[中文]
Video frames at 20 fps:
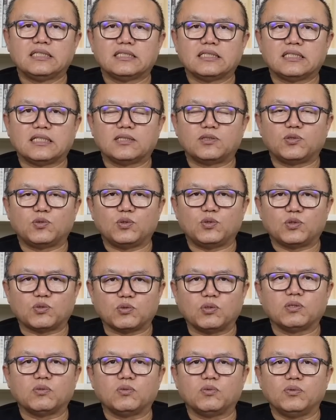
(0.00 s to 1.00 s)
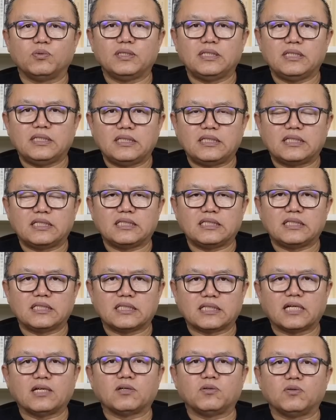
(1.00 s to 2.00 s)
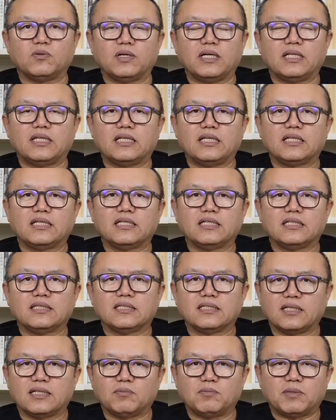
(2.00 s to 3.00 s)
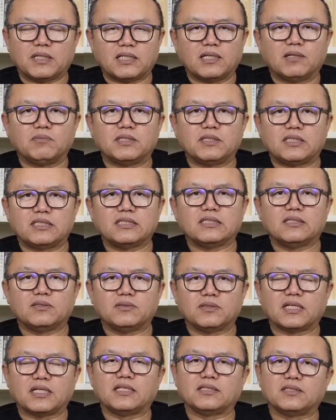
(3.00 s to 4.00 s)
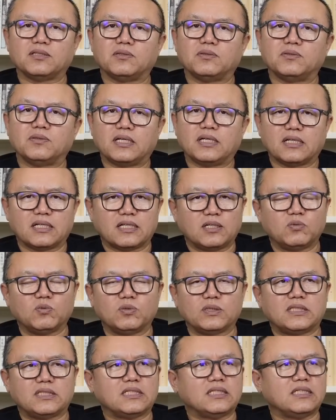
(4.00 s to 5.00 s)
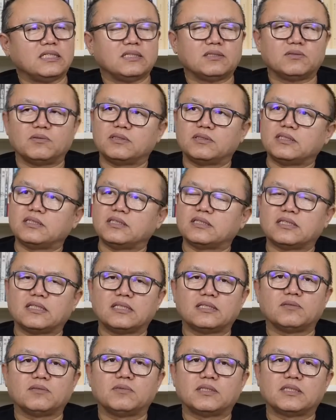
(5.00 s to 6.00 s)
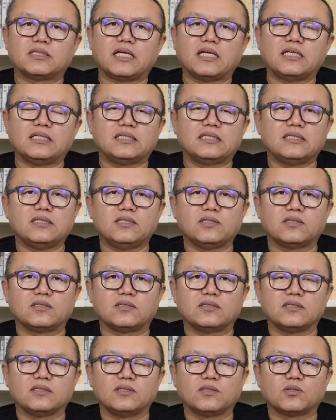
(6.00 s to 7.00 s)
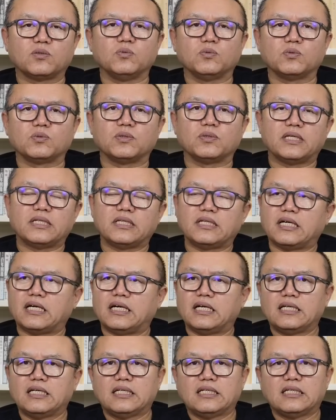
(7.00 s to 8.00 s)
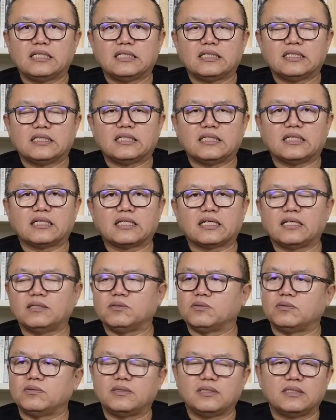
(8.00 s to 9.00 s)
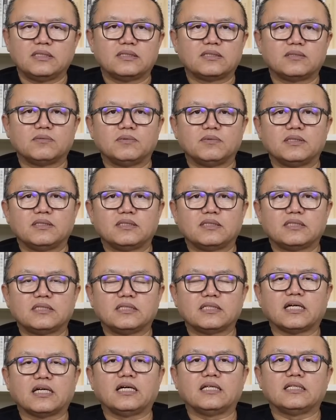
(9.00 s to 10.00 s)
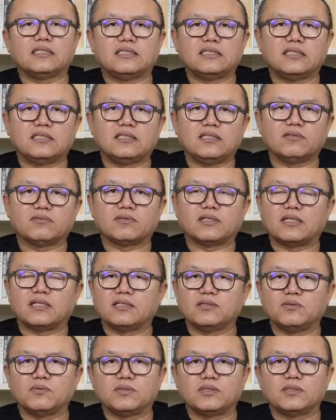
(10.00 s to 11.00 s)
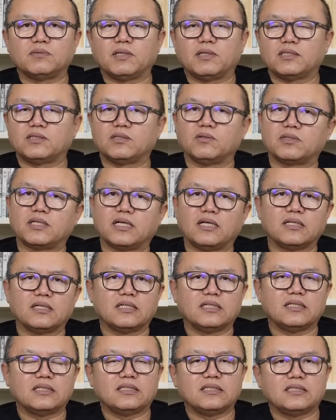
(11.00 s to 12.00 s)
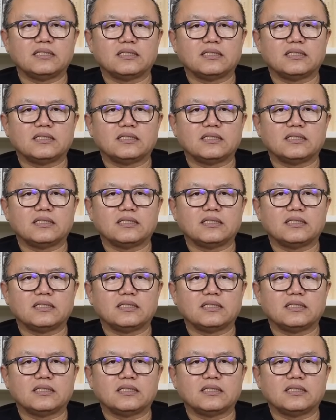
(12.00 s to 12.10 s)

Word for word: 啊，去双规这些贪官。啊，把他们直接就带走啊！很多企业，我记得在什么陕西这个铜川呐，啊，还有这个什么其他的一些地方啊，有的是把校长给这